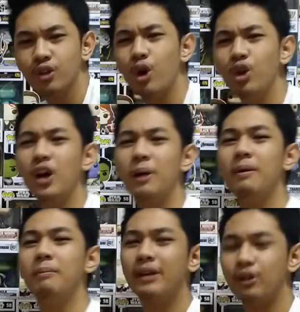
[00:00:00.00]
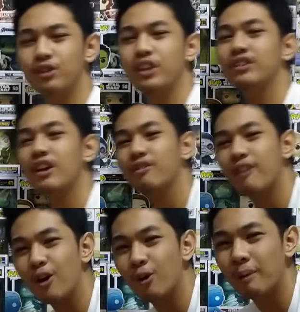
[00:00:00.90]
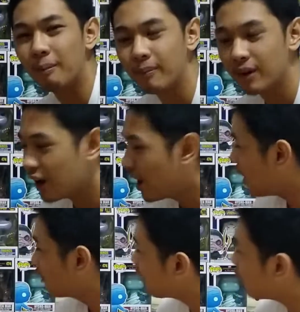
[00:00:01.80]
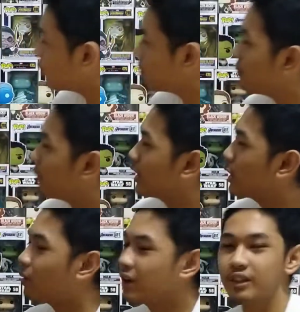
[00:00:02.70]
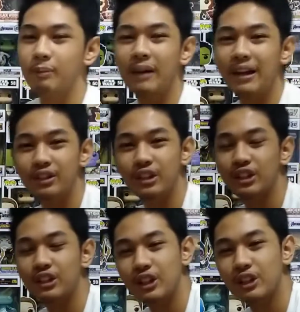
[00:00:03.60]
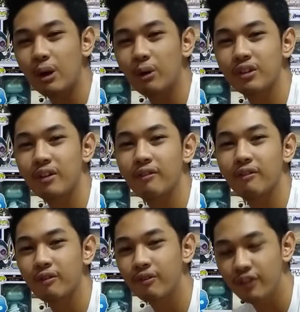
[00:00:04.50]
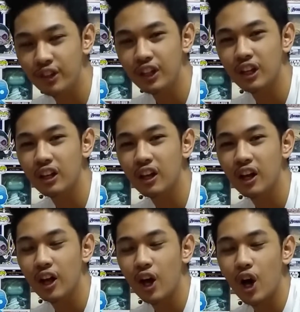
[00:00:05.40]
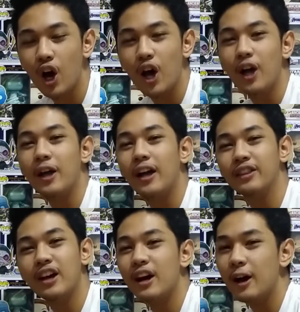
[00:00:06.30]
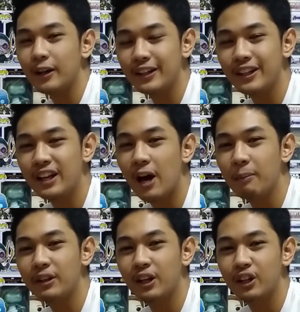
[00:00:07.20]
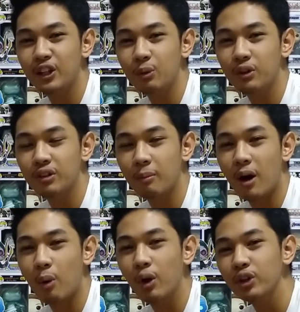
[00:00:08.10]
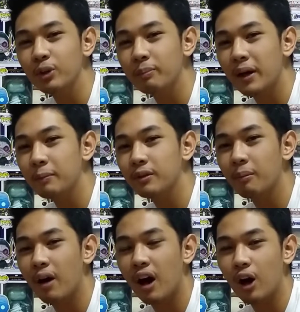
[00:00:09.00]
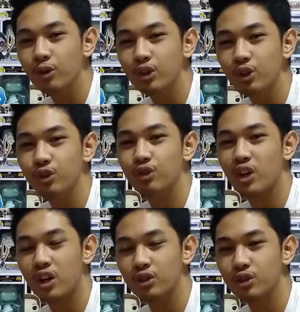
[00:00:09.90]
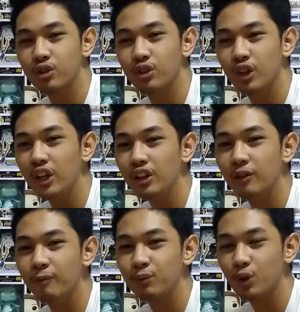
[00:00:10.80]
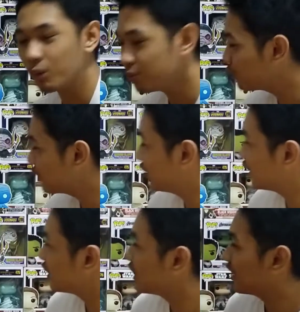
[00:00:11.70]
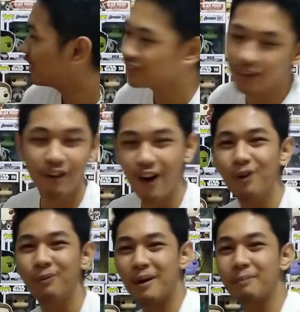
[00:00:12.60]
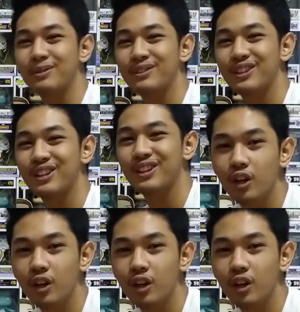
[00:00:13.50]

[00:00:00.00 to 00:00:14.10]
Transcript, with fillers: So ano nga bang meron sa isang Funko Pop? Ang Funko Pop ay gawa sa plastic na tinatawag na vinyl na ginagamit karaniwan sa mga water pipes, sa mga housing constructions, and obviously, sa Funko Pops.